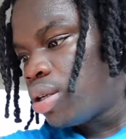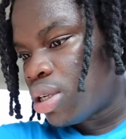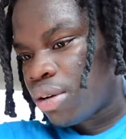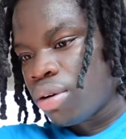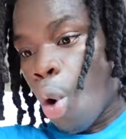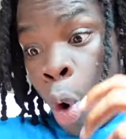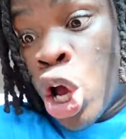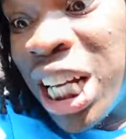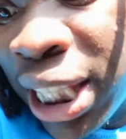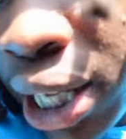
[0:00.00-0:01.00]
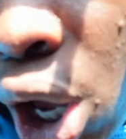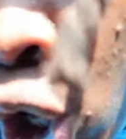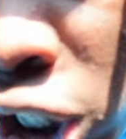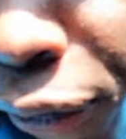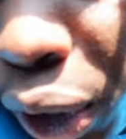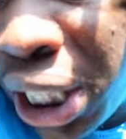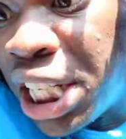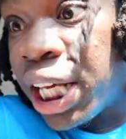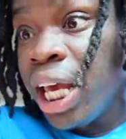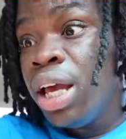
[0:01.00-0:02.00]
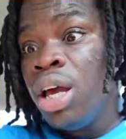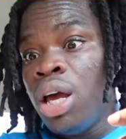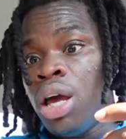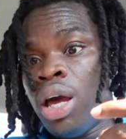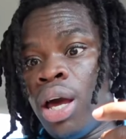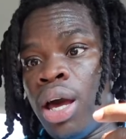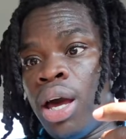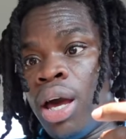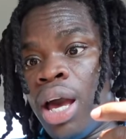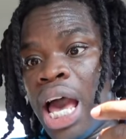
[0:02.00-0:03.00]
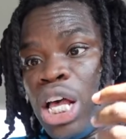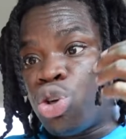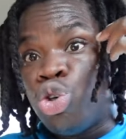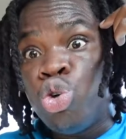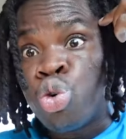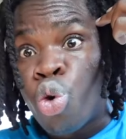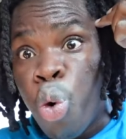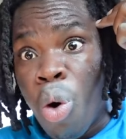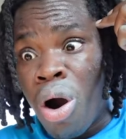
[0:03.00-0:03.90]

Oh, je Oh, je l'ai fucking déchiré Est-ce que je suis con